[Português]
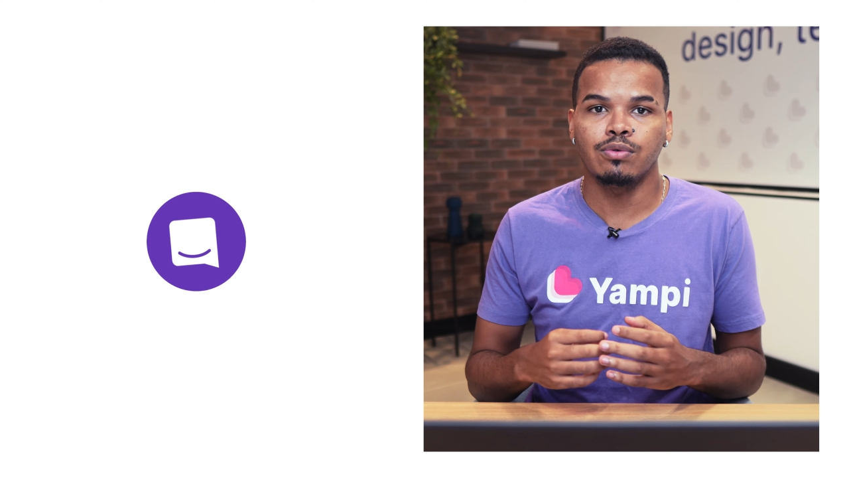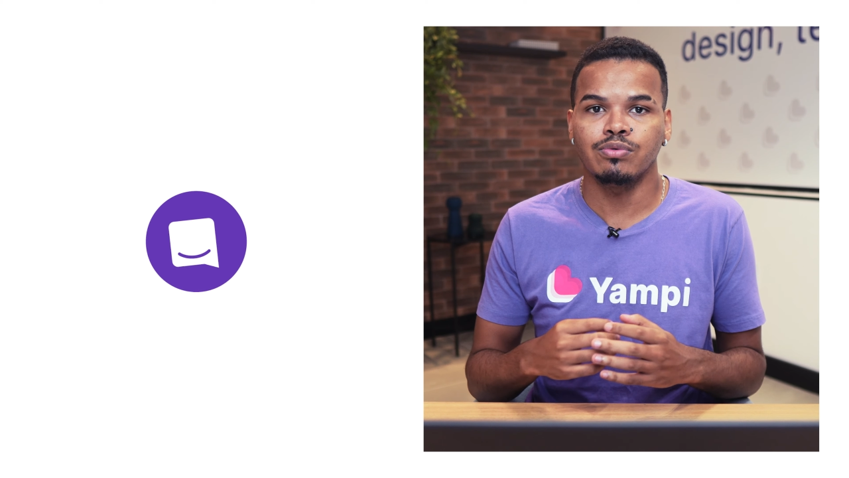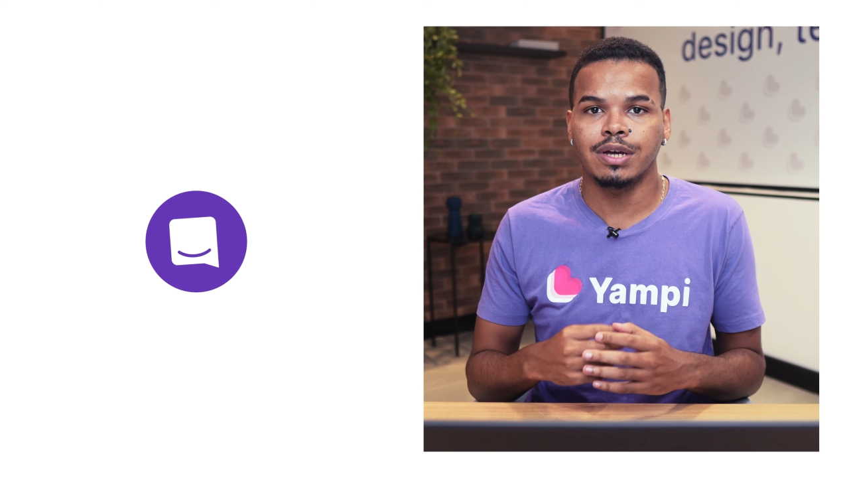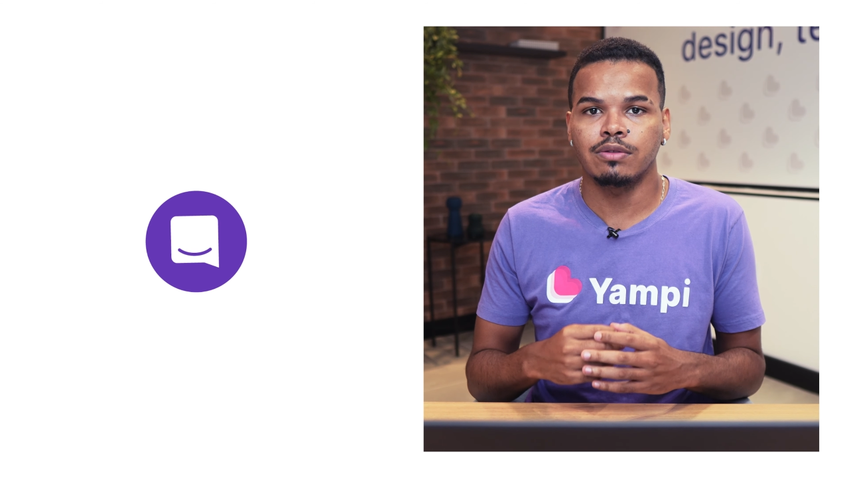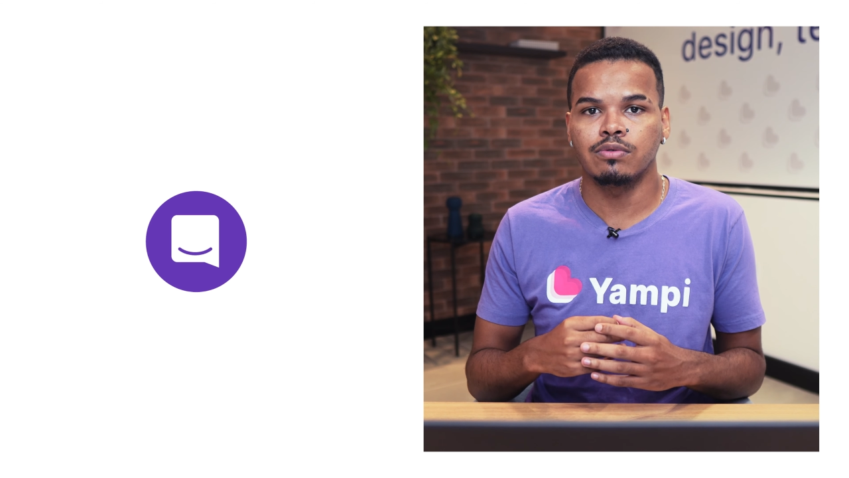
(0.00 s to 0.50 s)
em
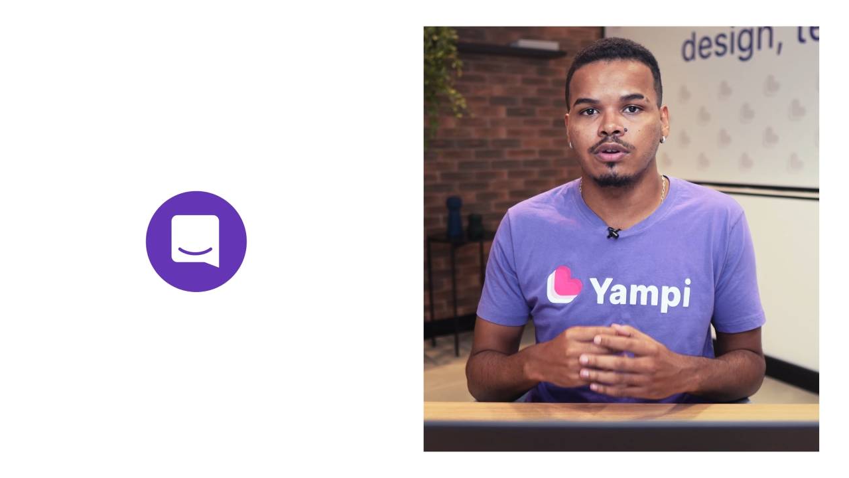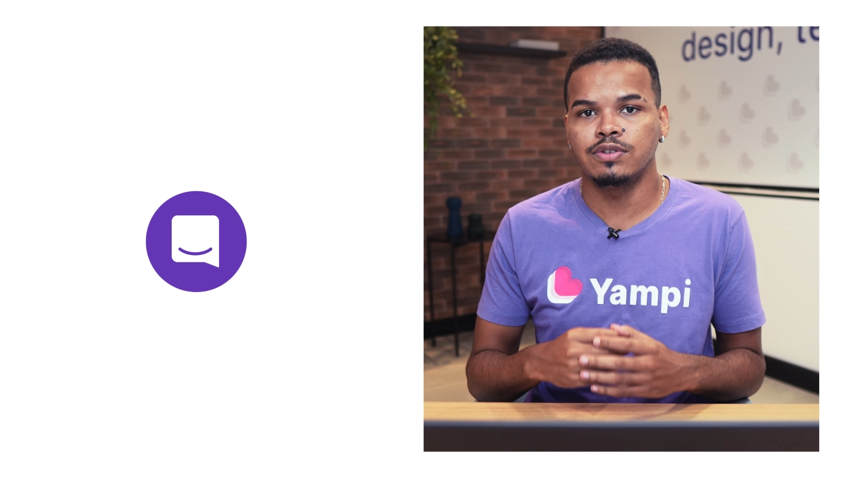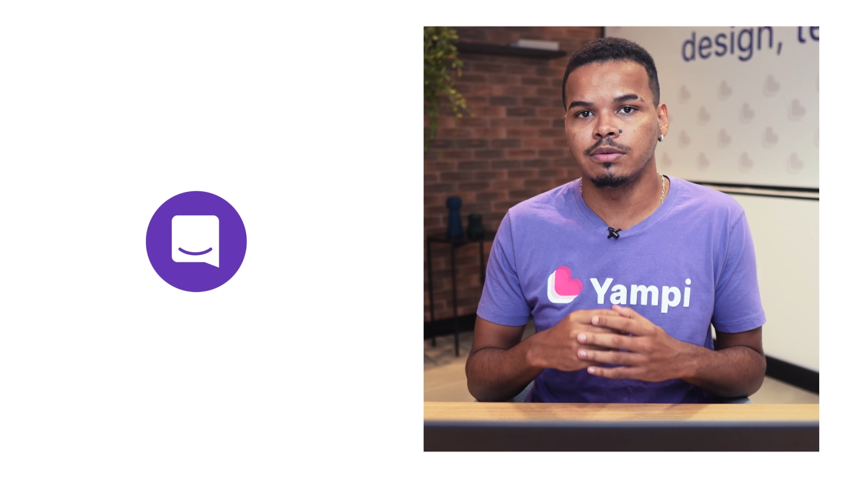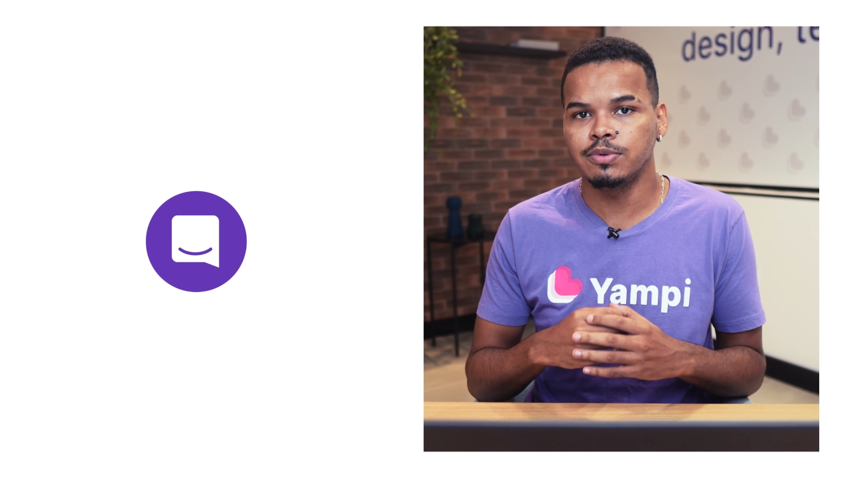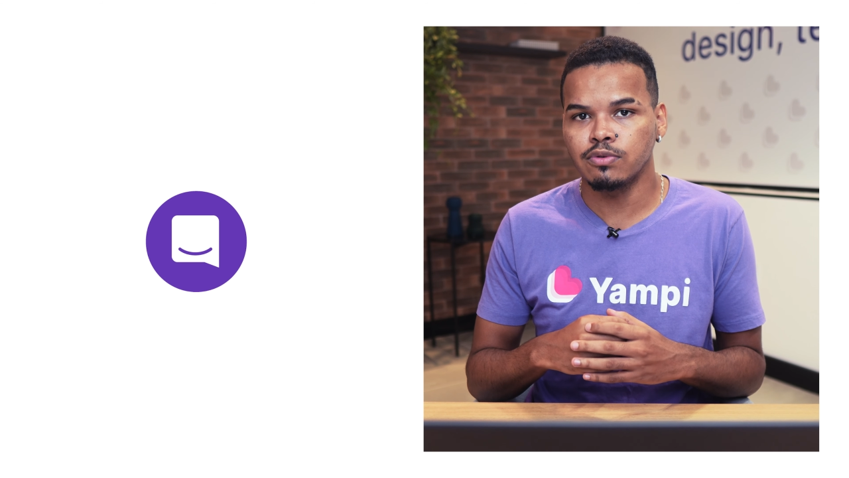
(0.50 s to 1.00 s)
contato com
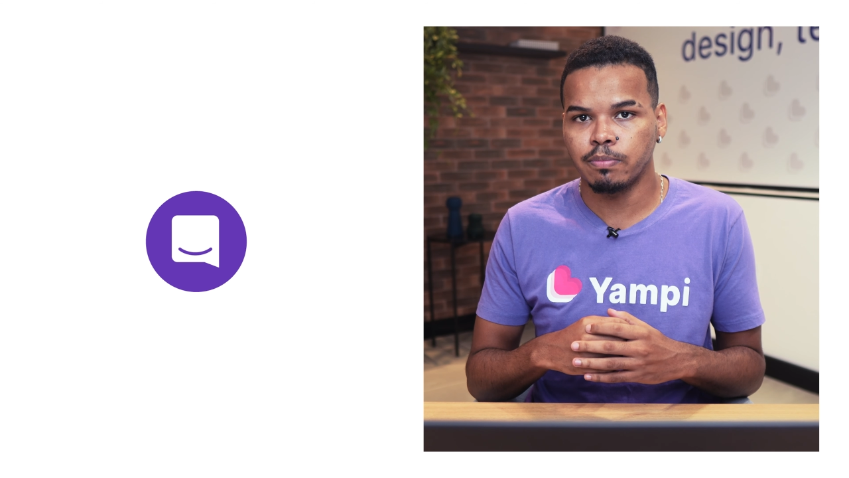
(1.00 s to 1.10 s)
nosso time de